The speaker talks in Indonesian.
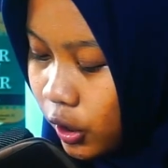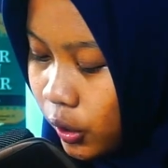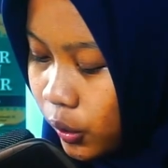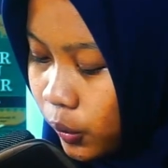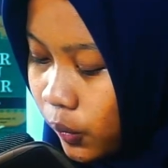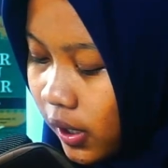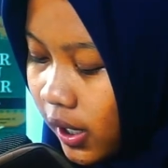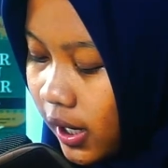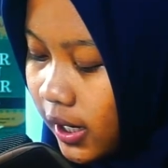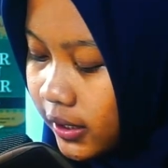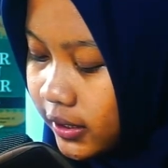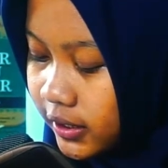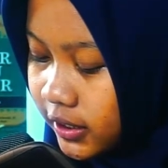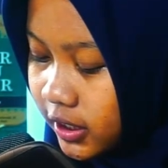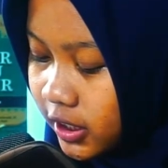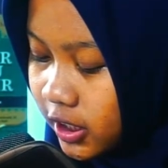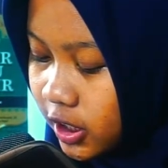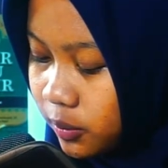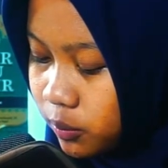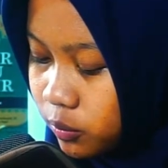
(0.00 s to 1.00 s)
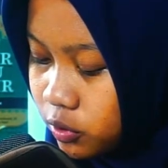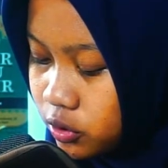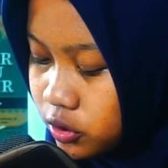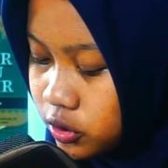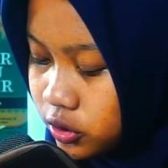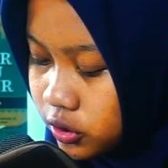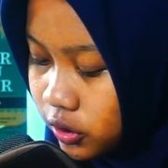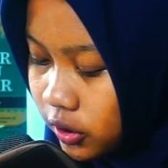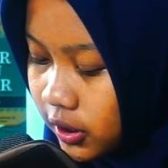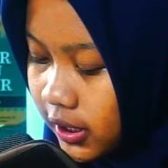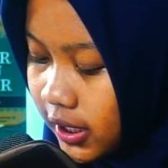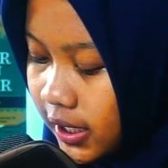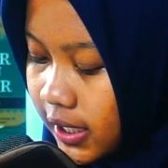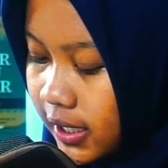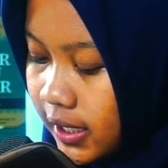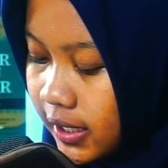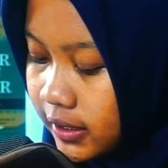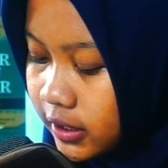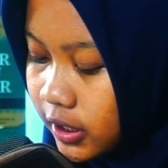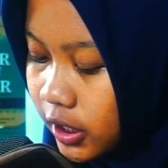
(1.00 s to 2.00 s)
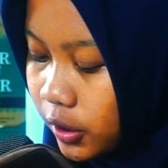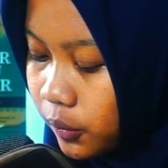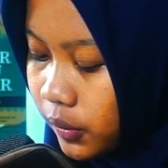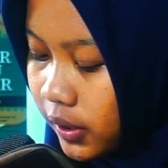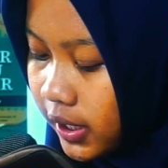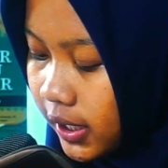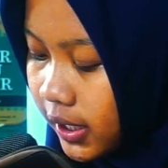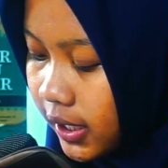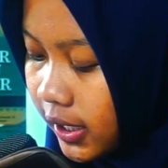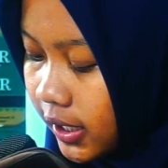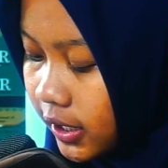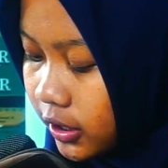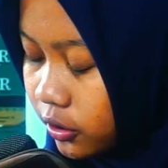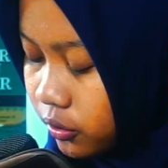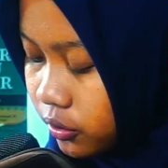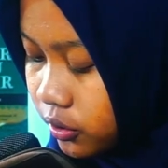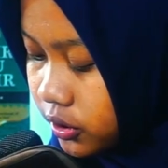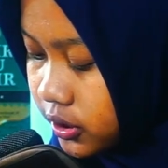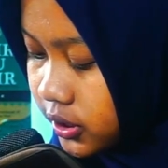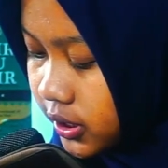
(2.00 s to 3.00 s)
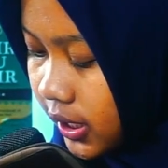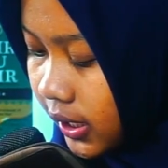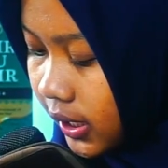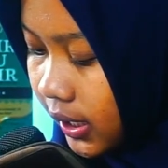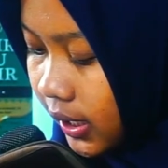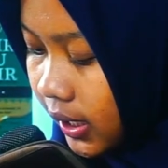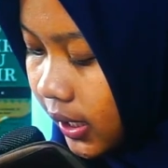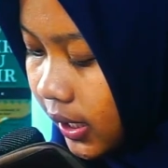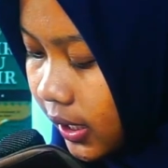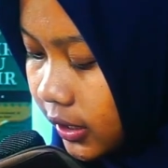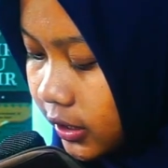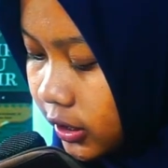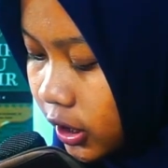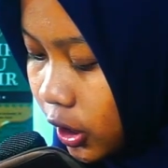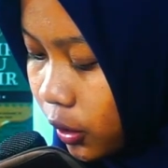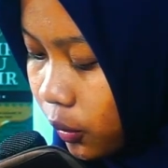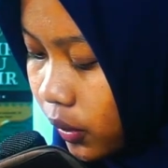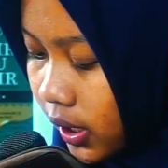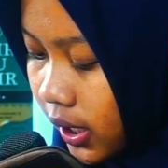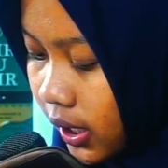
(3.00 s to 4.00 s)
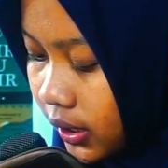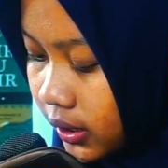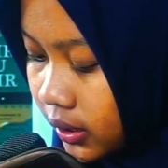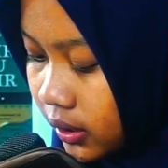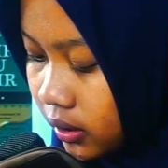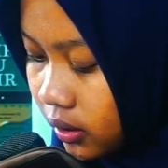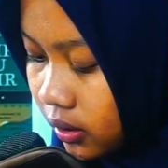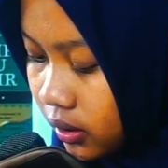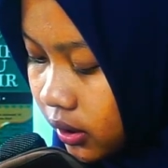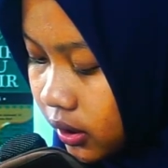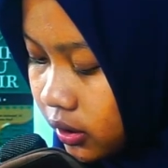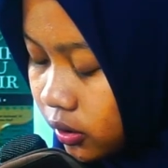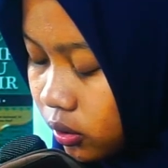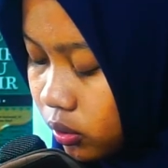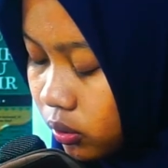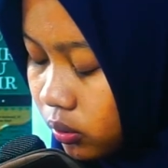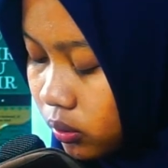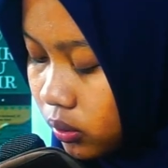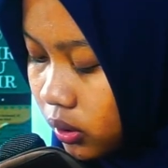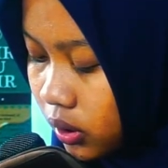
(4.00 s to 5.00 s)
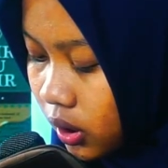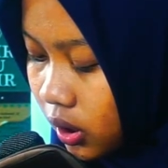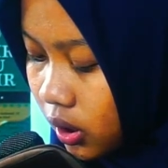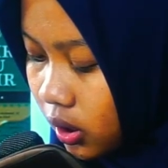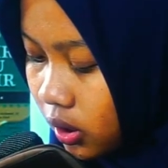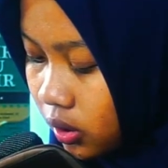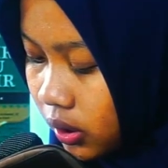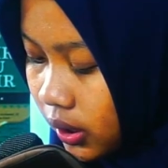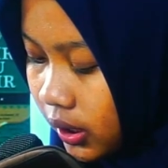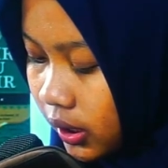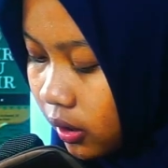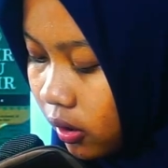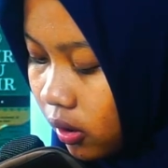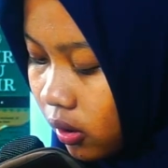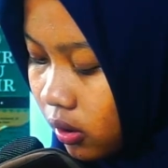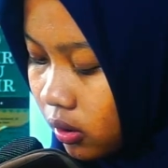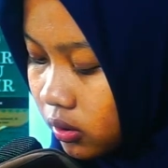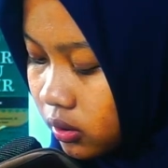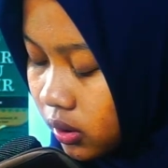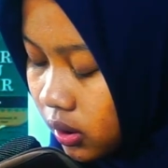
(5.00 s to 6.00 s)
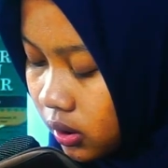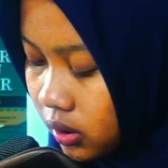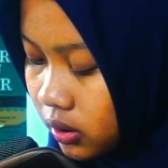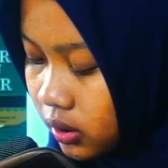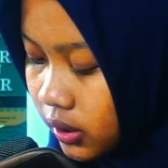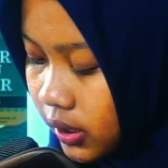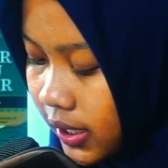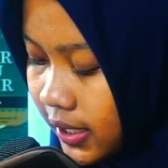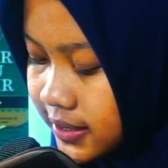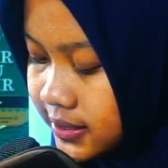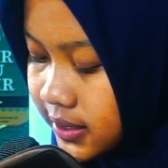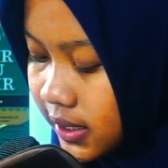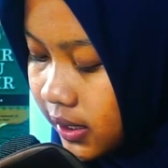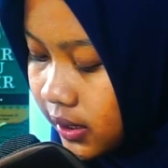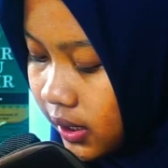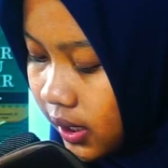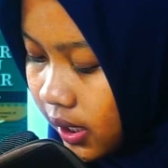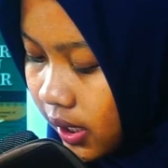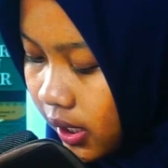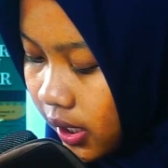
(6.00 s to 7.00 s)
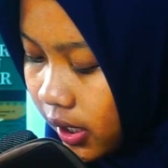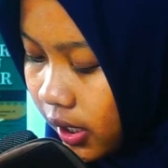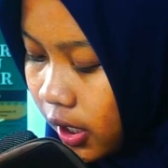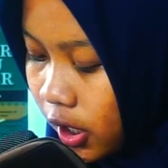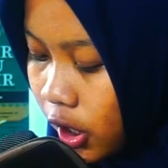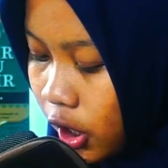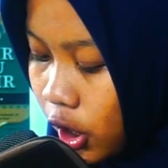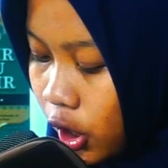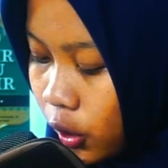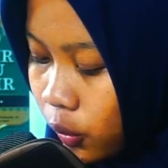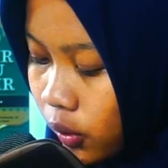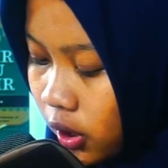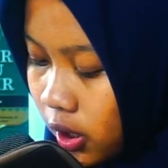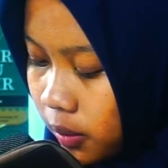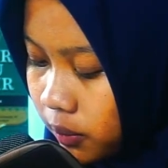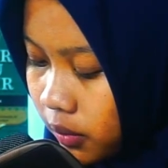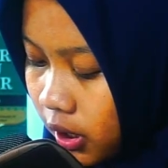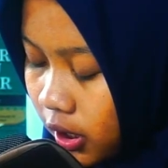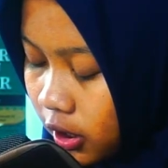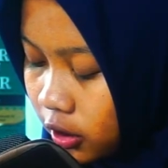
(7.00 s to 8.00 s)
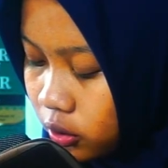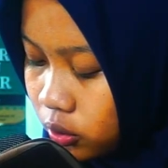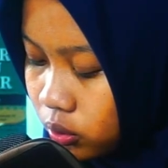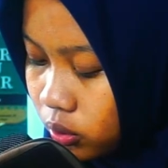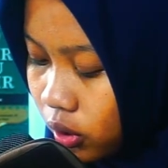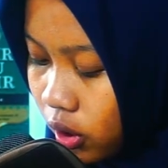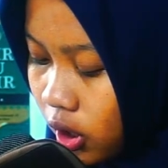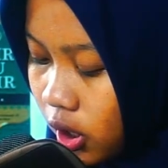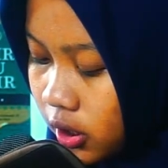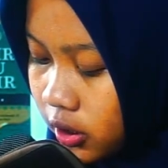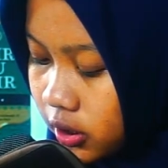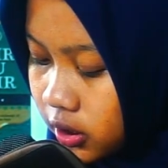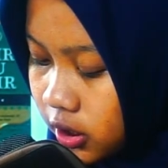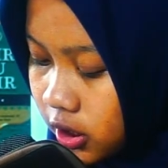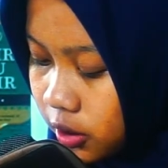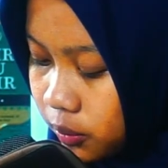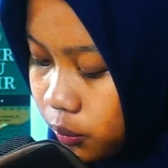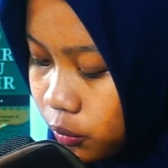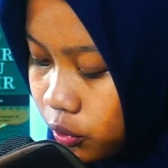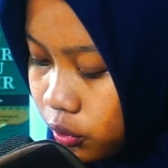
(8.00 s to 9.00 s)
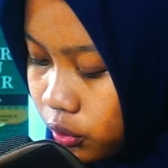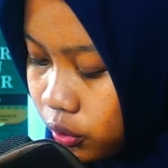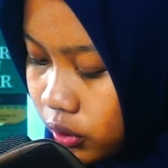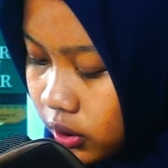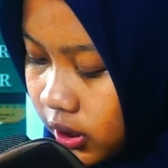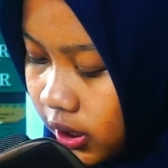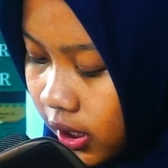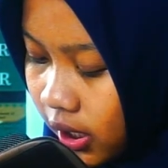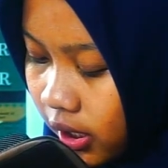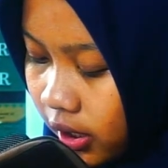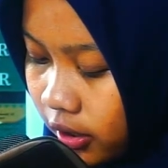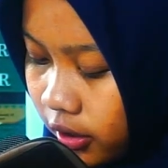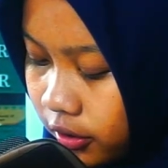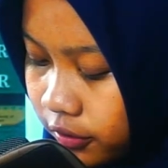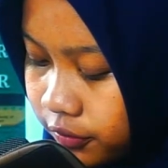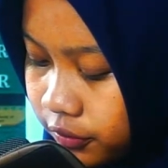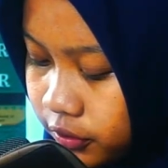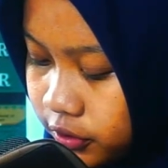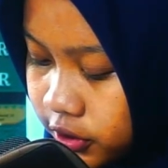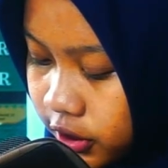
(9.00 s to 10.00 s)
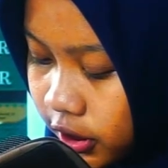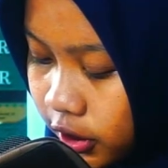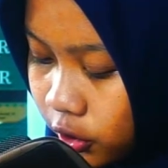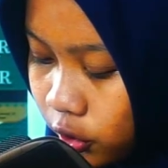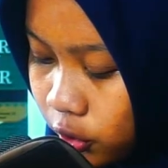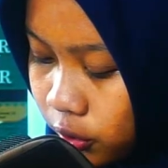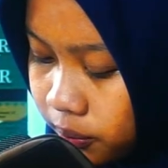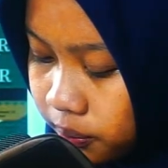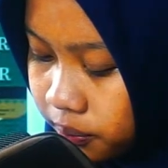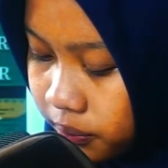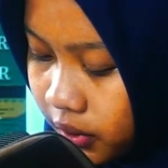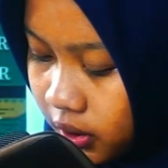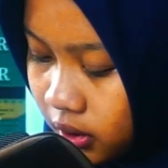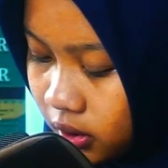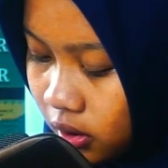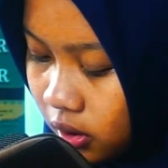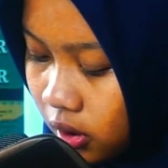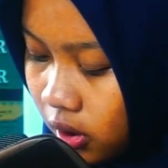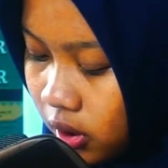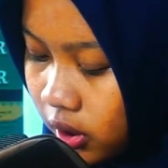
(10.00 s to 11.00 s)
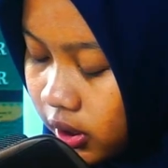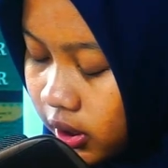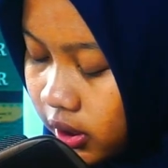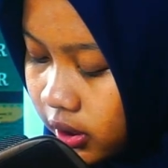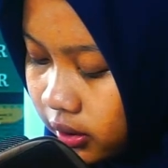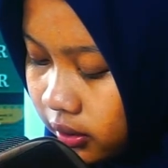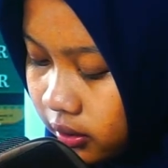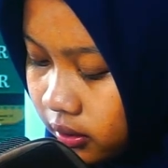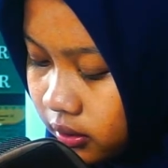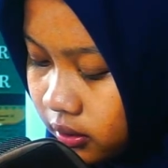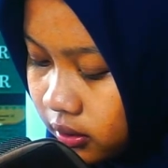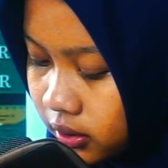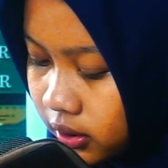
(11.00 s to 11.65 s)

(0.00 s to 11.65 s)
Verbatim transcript: Wa aki musoleta wa atus zakata wa akridullah hakordon hasana wa ma tuqaddimu li anfusikum min khairin